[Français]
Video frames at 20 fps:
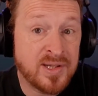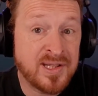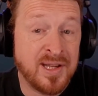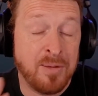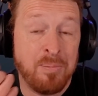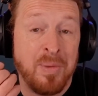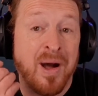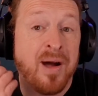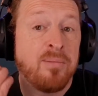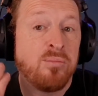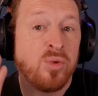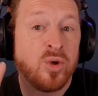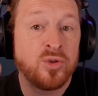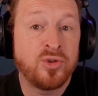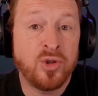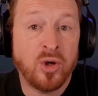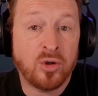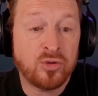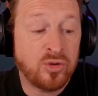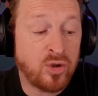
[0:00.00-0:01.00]
c'est pas un
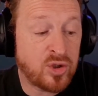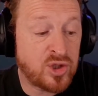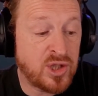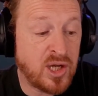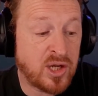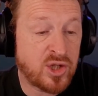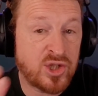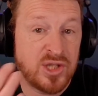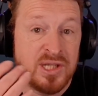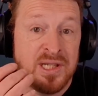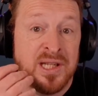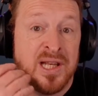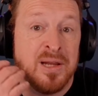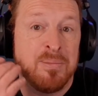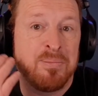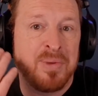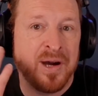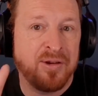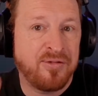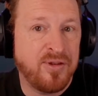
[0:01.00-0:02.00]
moteur de recherche, il
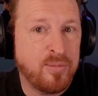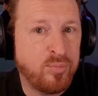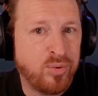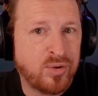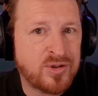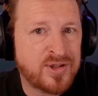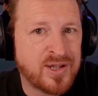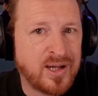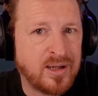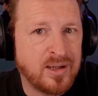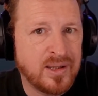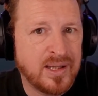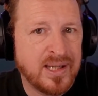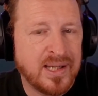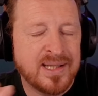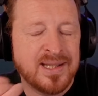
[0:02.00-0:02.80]
n'est pas fait pour ça.